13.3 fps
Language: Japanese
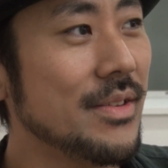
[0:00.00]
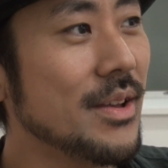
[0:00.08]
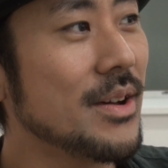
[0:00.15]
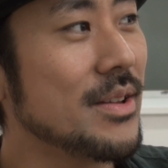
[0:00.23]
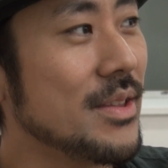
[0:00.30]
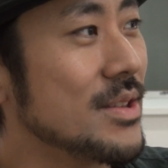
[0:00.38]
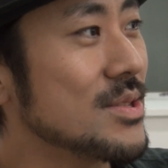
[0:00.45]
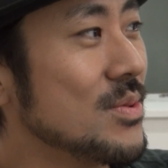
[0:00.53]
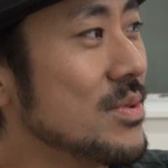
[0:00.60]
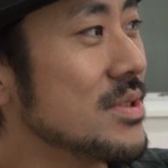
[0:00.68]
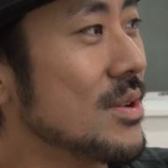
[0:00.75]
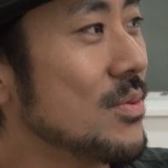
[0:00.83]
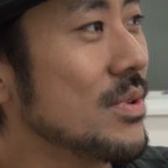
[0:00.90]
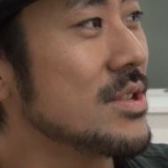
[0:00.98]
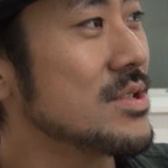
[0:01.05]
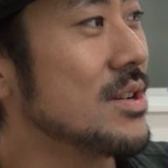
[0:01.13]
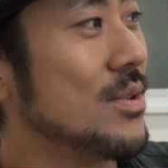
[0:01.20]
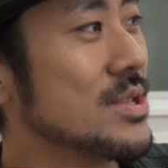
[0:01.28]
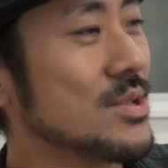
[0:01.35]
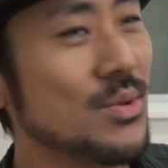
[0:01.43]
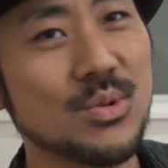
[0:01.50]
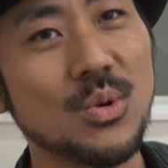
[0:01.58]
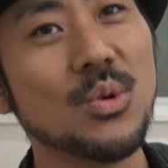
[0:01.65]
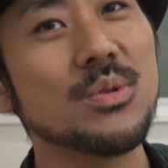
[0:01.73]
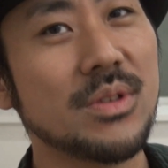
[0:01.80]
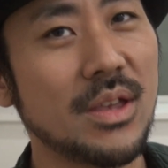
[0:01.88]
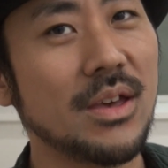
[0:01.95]
なんかねそういった子たちがすごく
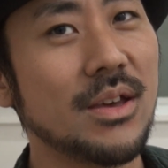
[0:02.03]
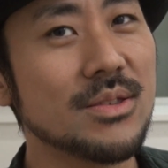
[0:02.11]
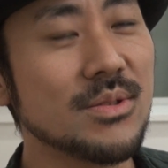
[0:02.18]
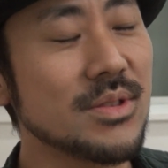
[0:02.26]
多くてそ